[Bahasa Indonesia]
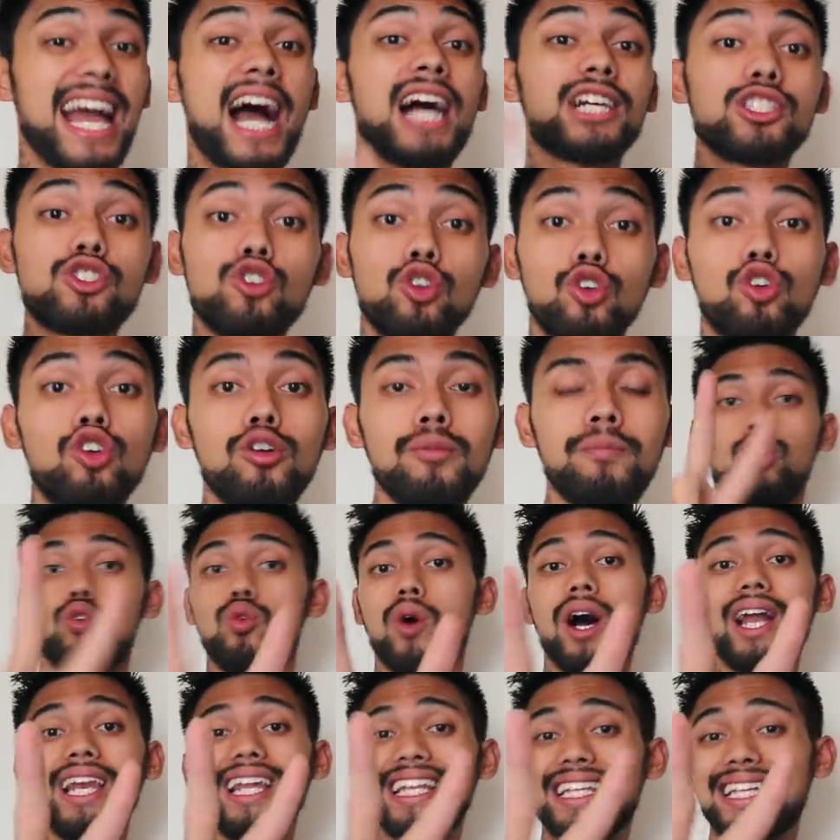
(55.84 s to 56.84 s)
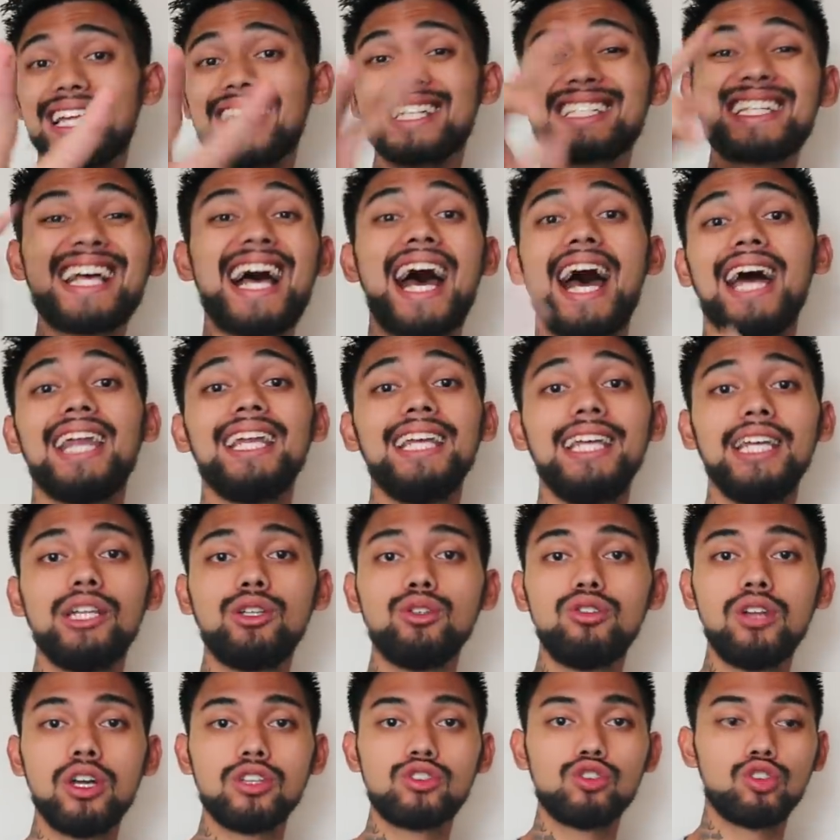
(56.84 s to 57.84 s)
yang cukup, 2 liter sehari
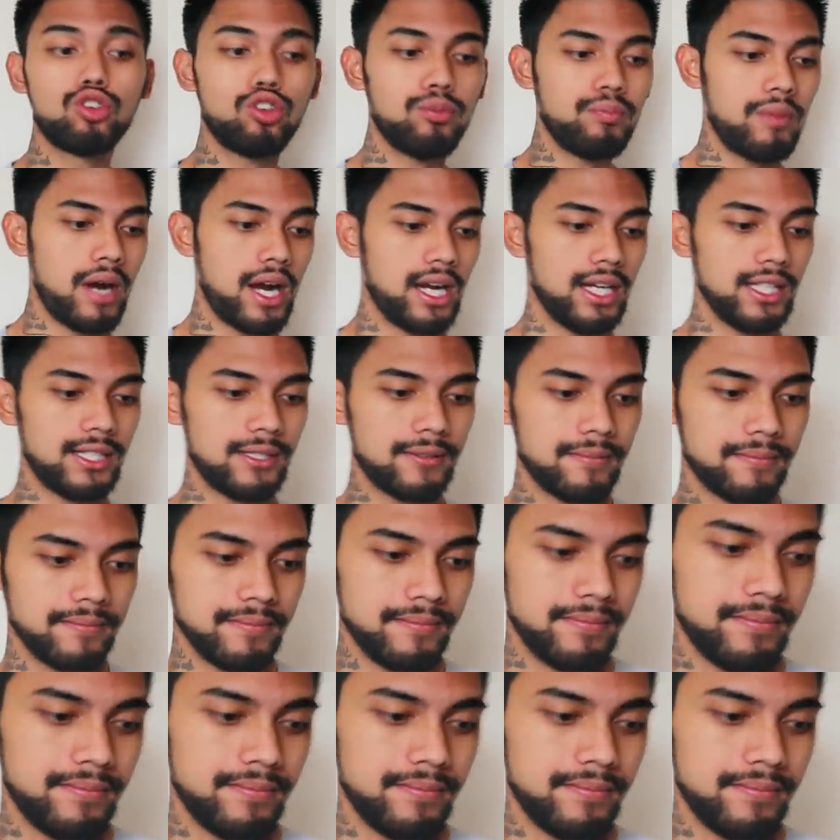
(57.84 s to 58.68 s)
itu udah cukup banget